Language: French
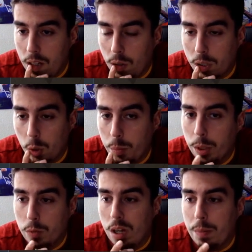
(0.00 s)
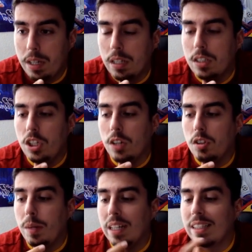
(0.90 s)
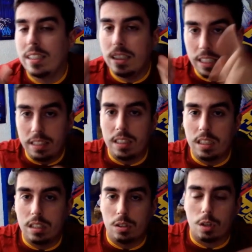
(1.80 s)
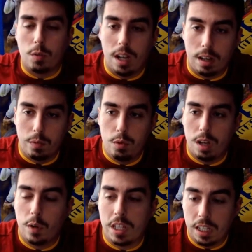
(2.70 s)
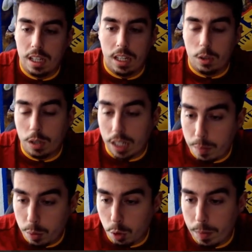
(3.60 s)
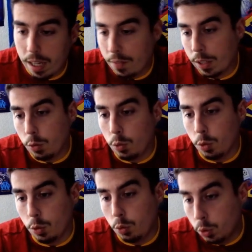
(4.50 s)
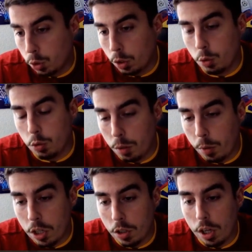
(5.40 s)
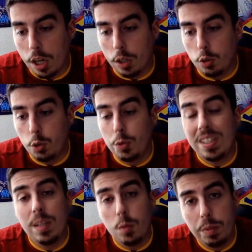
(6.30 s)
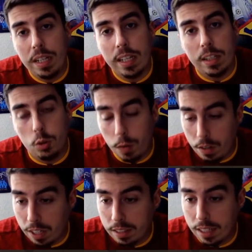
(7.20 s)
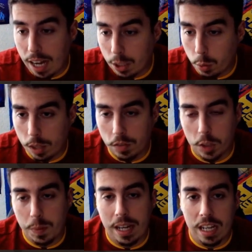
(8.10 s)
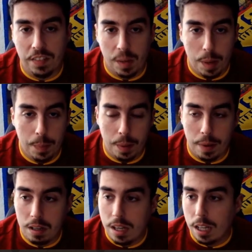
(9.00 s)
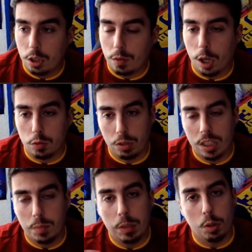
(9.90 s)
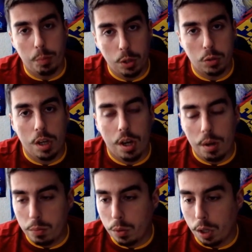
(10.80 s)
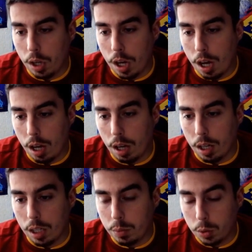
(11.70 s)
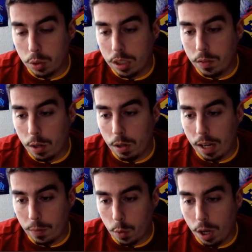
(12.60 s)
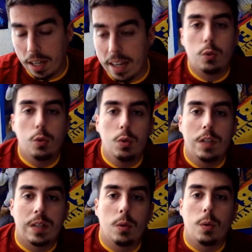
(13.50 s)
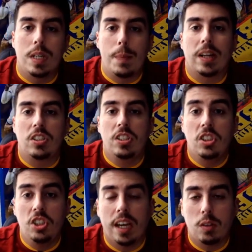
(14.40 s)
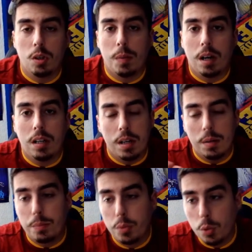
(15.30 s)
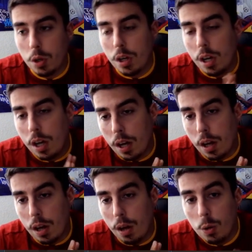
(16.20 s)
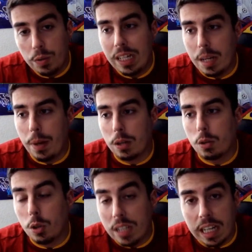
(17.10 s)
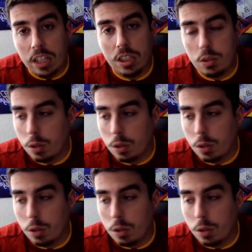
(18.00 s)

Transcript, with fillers: Ok, au pire, je vous la mets directement ici. Donc voilà, vous la voyez. Donc elle est plutôt belle avec du, du Son, du De Bruyne, du Immobilier, du Valverde à droite. Franchement, elle est vraiment pas mal. Donc voilà, je vous laisse mettre pause pour, pour ceux qui veulent la voir. Du coup, nous les frérots, on est parti directement pour euh, ouvrir les packs qu'on a gagné.